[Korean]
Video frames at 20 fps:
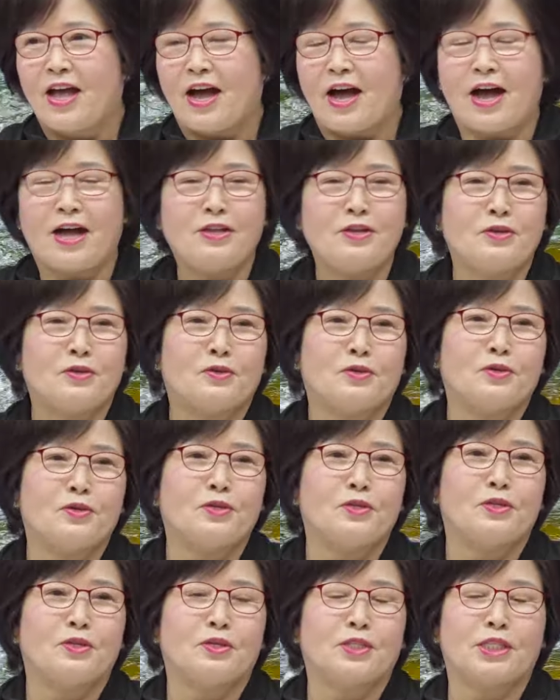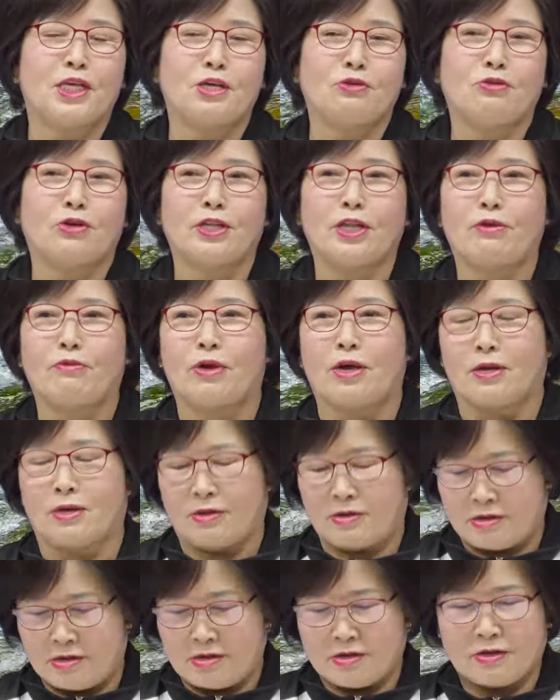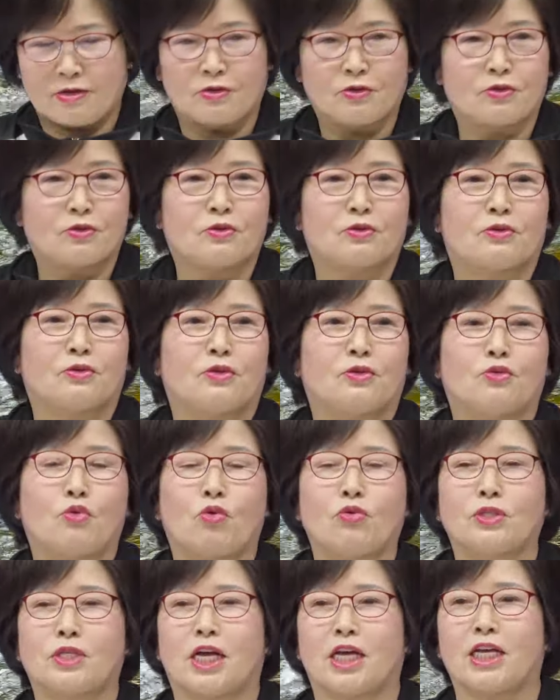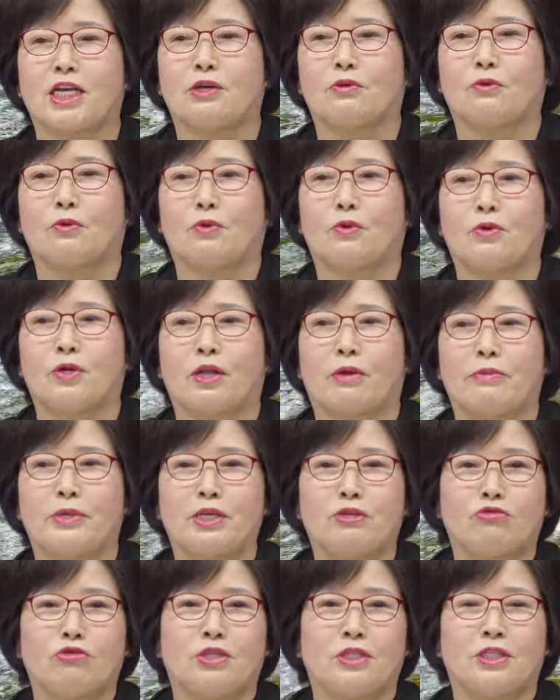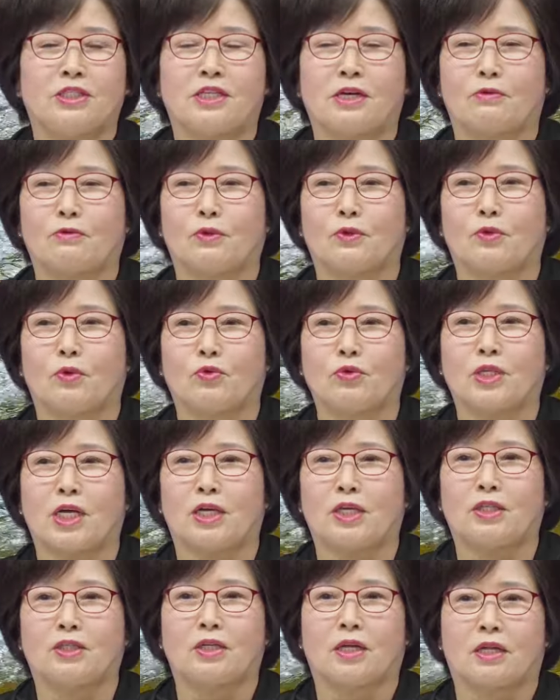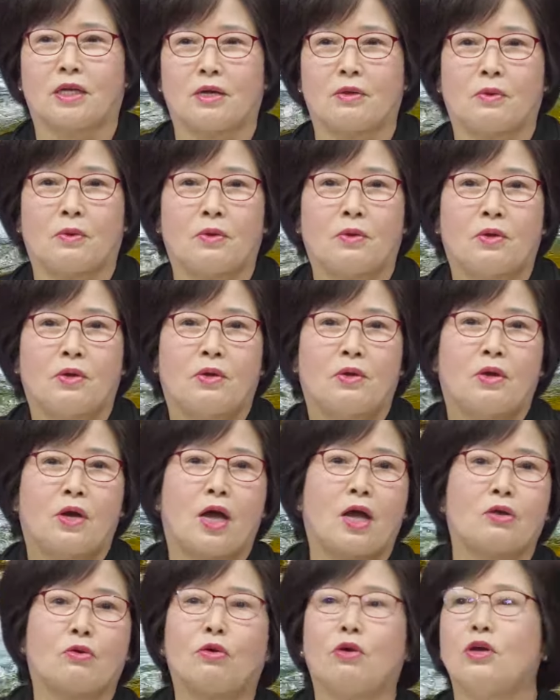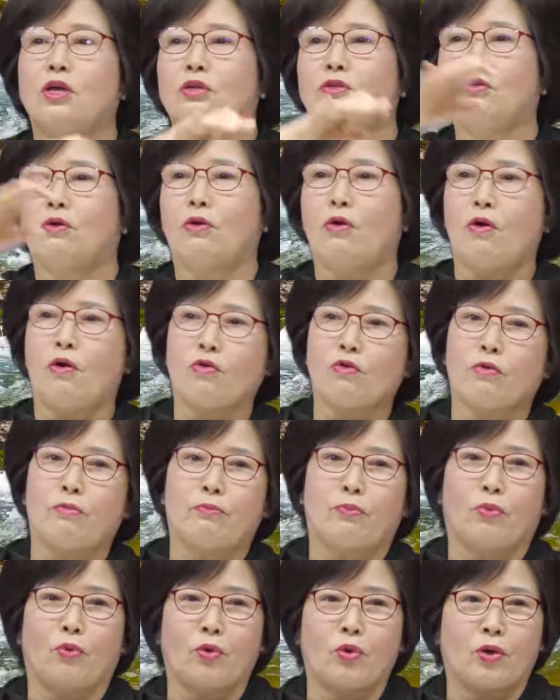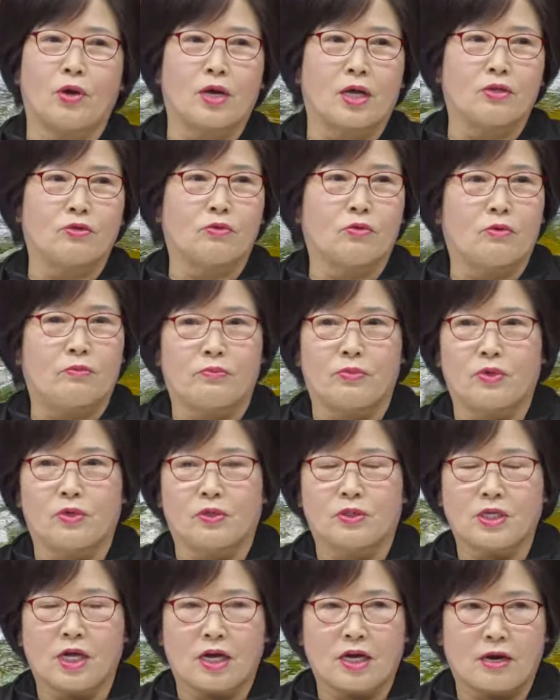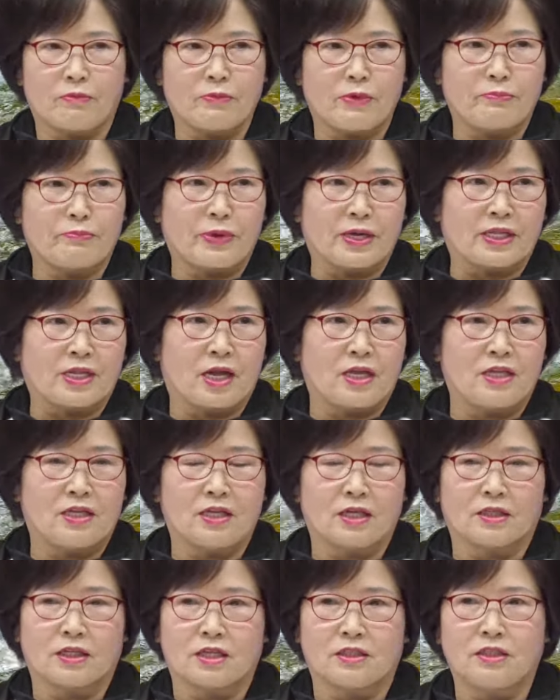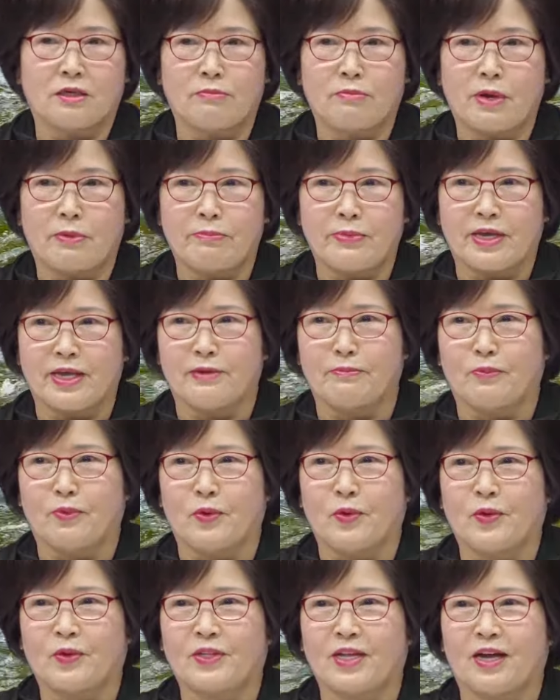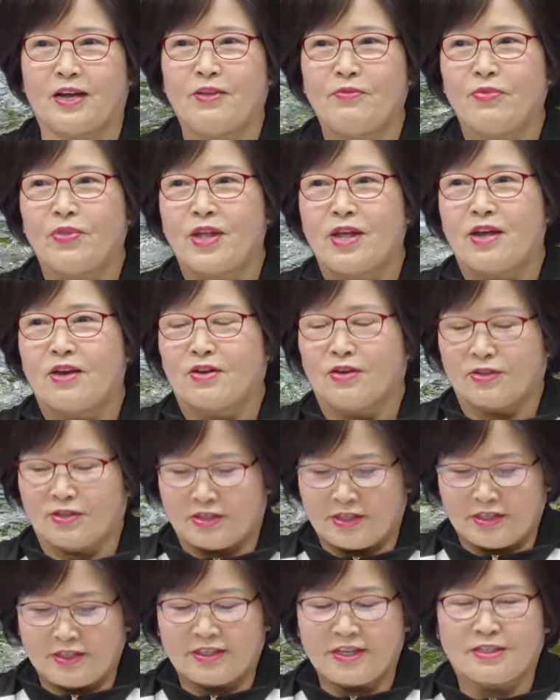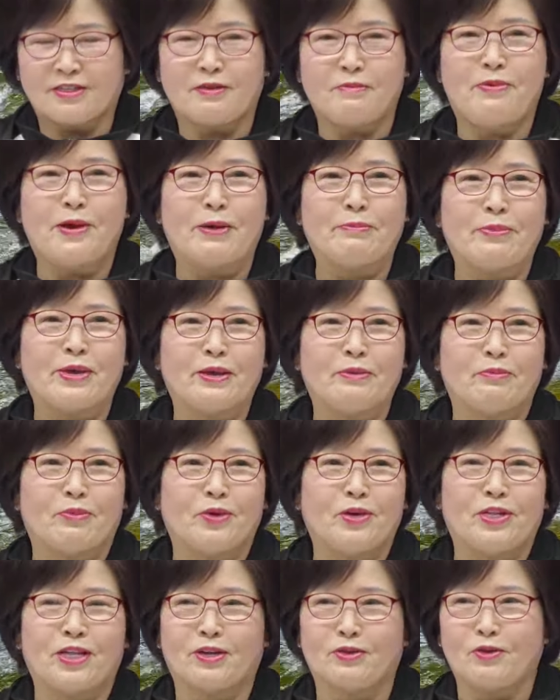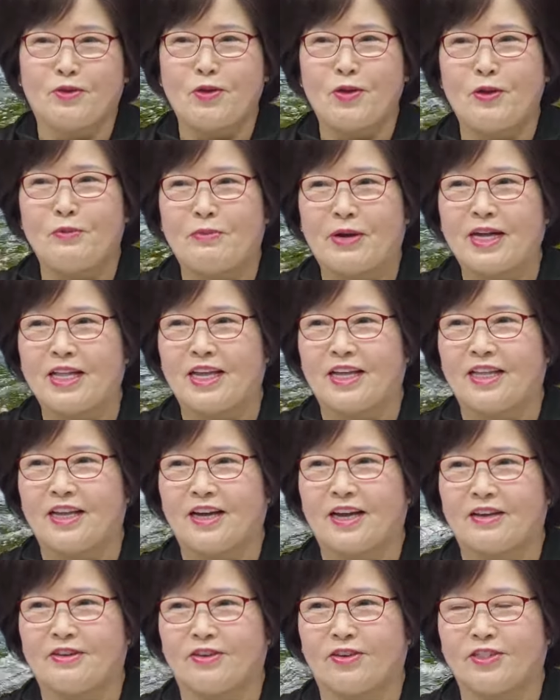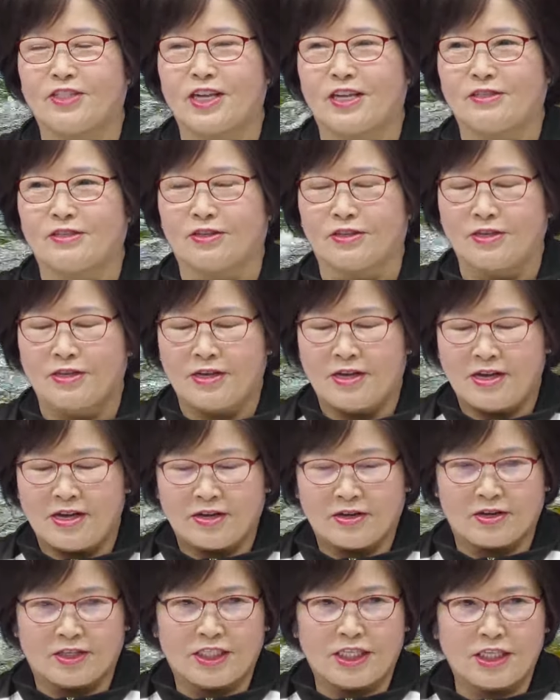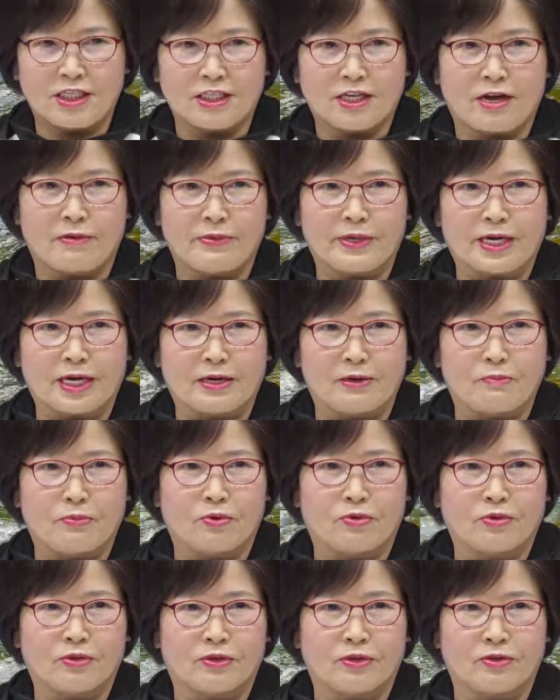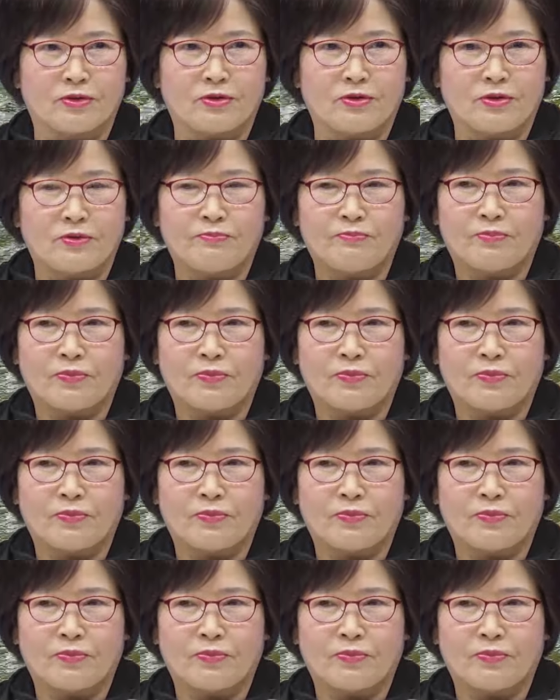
아니 그저 세종대왕 음, 그 동상 있고 그다음에 이순신 장군 동상 있잖아요. 아 거기 조금 모여가지고 뭐 사람이 파 난리 났다 천만 명이 모였다. 그래서 진짜 천만 명이 모이나 토요일마다 내가 경찰청 그 CC카메라를 보거든요.